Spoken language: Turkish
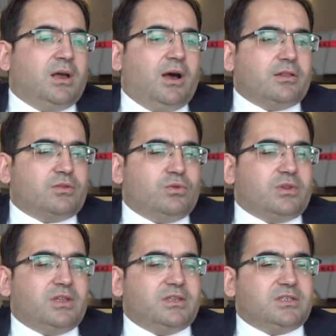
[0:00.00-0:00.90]
alt
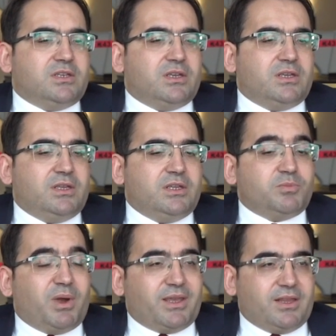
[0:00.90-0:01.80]
yüklenici iş
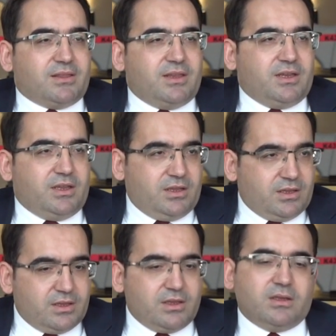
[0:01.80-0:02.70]
paketleri
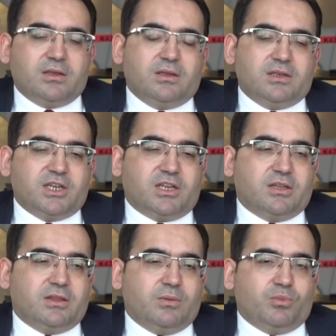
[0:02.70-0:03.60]
e,
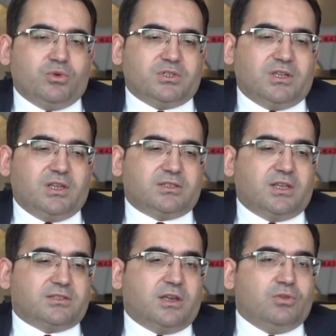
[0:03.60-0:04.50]
şeklinde projeye
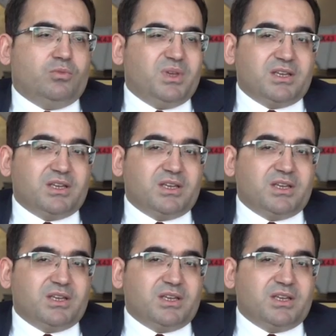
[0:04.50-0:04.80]
destek sağlıyor. Bir